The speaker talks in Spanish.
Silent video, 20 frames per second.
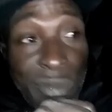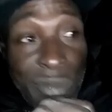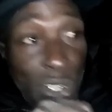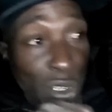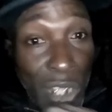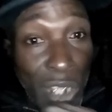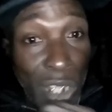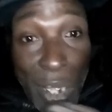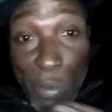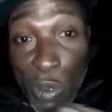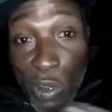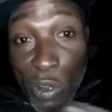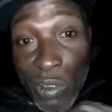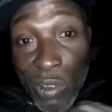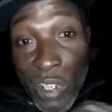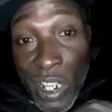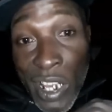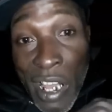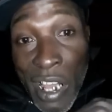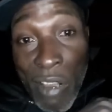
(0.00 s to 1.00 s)
Nosotros estamos
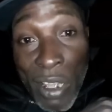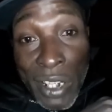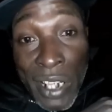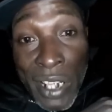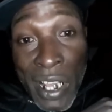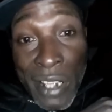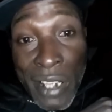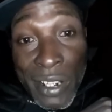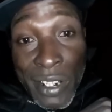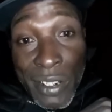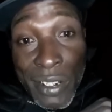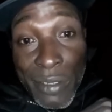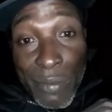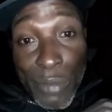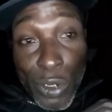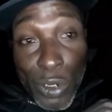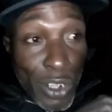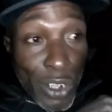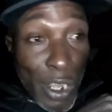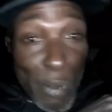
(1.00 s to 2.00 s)
condenados a estar así.
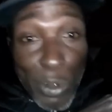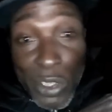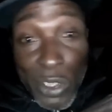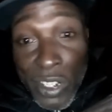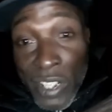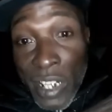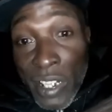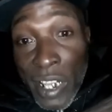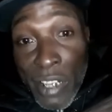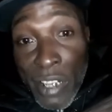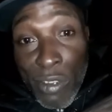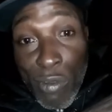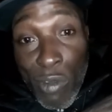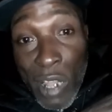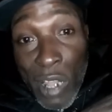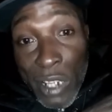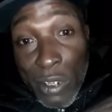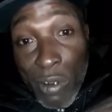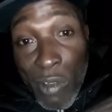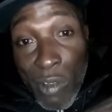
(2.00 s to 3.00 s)
Nos llevamos
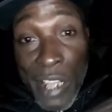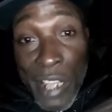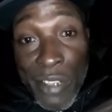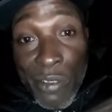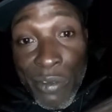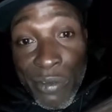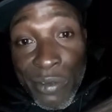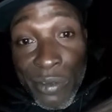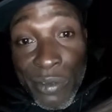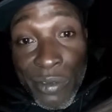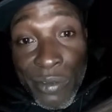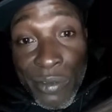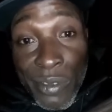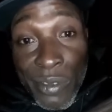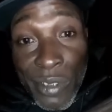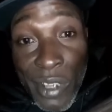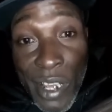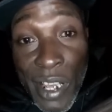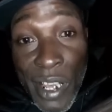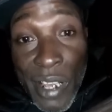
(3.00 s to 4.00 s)
64 años
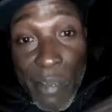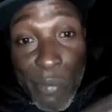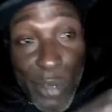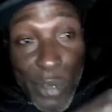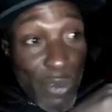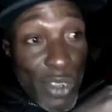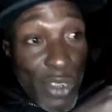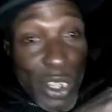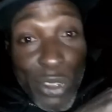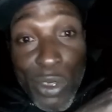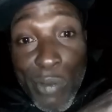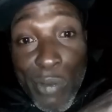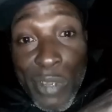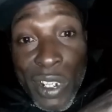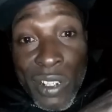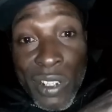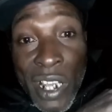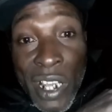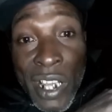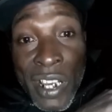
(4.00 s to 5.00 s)
¿eh? viviendo
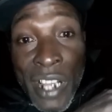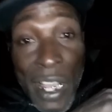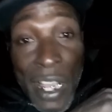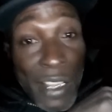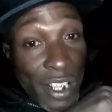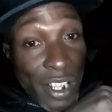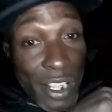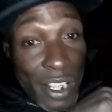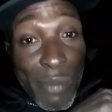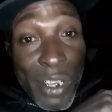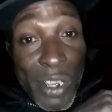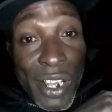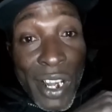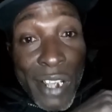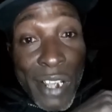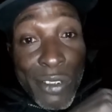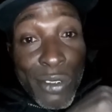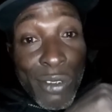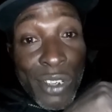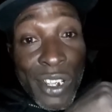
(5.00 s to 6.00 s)
miseria y de
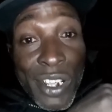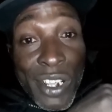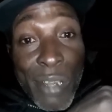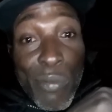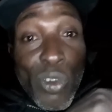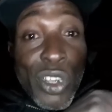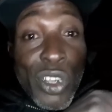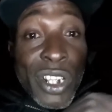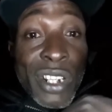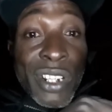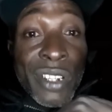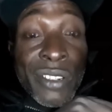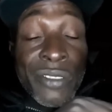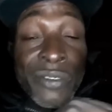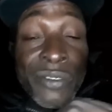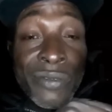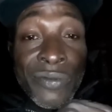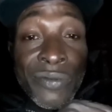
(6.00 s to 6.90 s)
migración y de muerte.